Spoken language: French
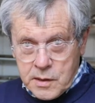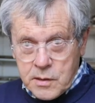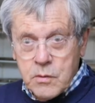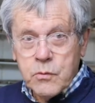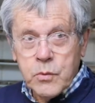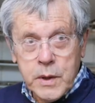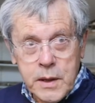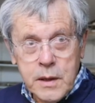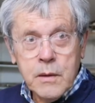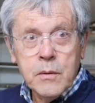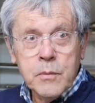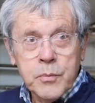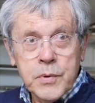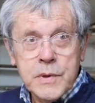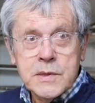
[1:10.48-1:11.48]
Oui,
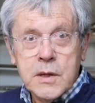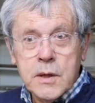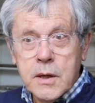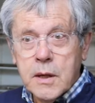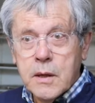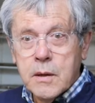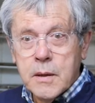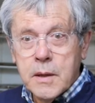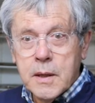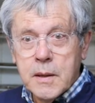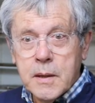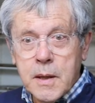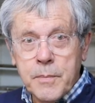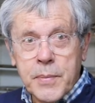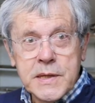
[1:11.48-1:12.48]

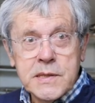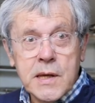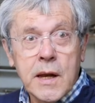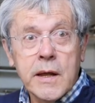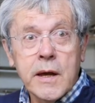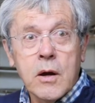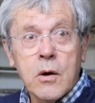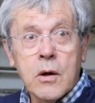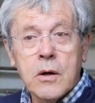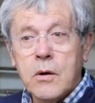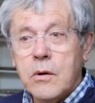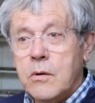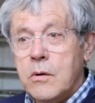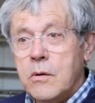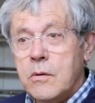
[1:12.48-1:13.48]
puisqu'il passait à l'école
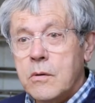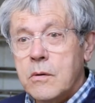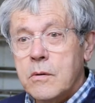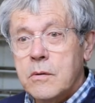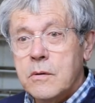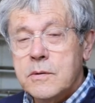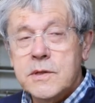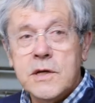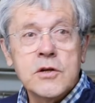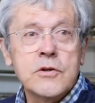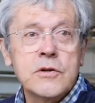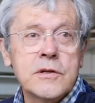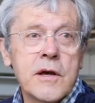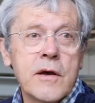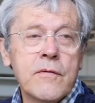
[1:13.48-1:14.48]
euh,
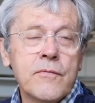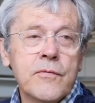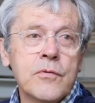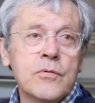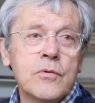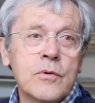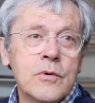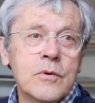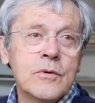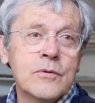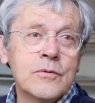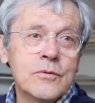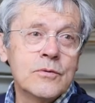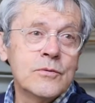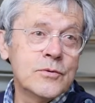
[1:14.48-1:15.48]
Saint-Joseph
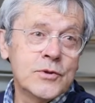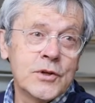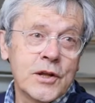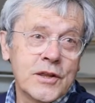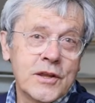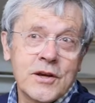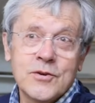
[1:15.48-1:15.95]
où, j'étais